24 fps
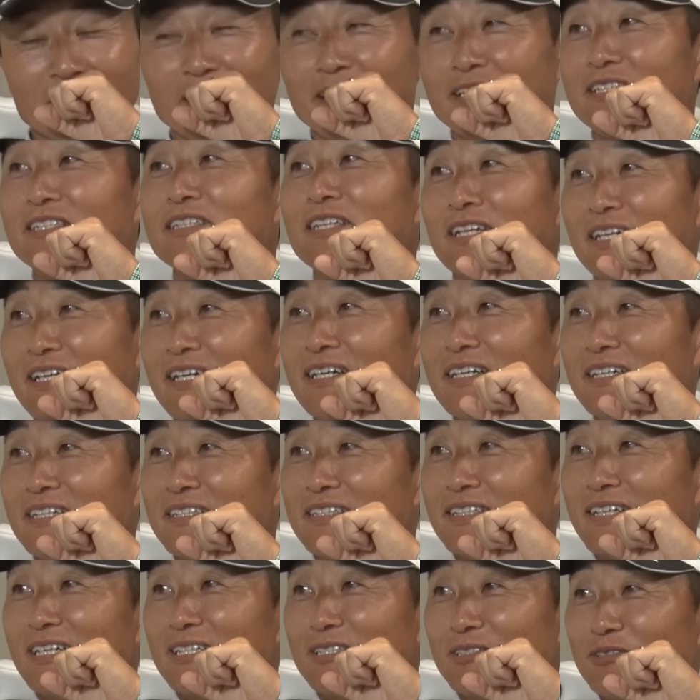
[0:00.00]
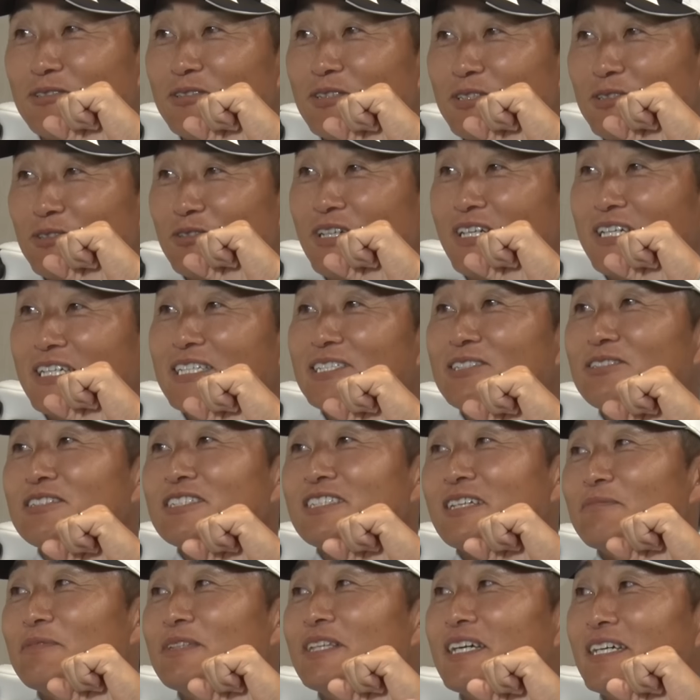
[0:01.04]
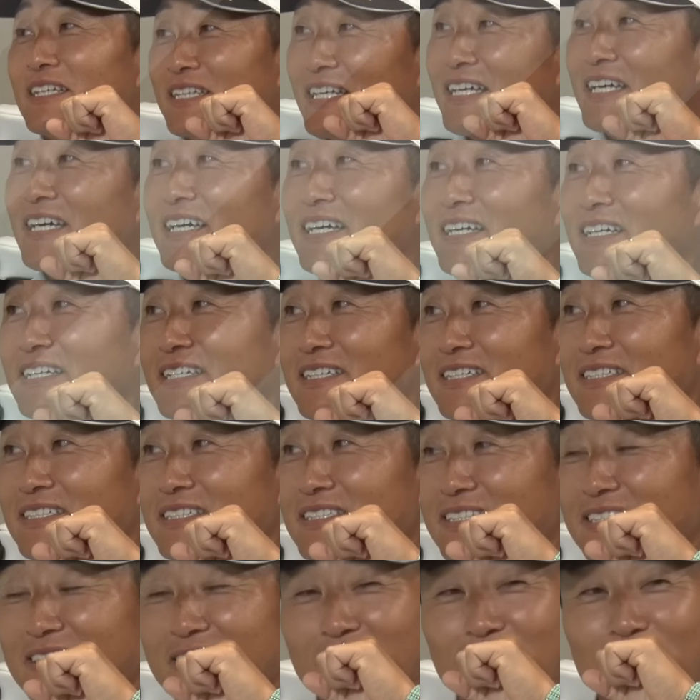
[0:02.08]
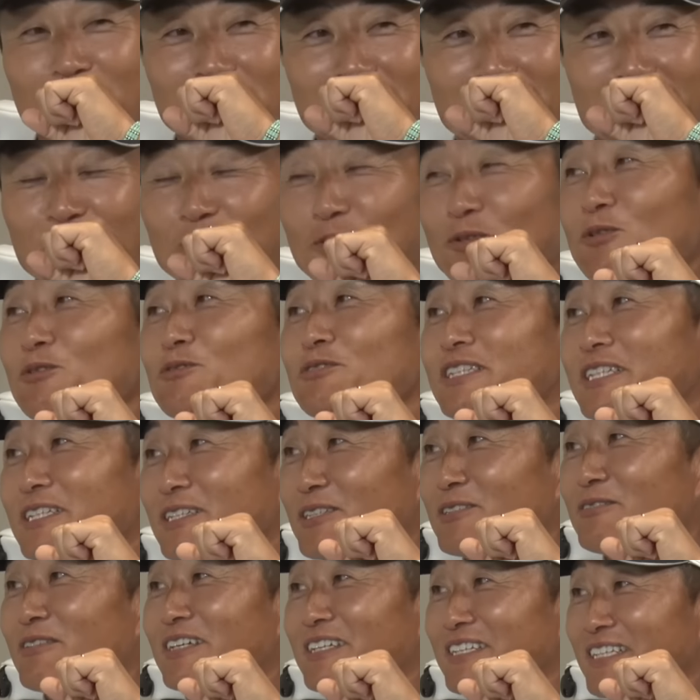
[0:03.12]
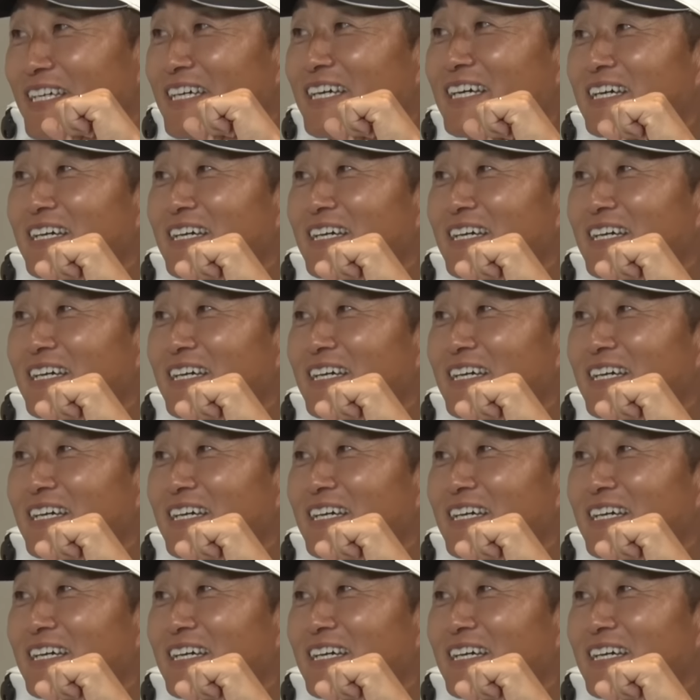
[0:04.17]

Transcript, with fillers: かやってたら、なんかすごいそれが行き過ぎたみたいで芹沢さんに一回ドロー打てって言われて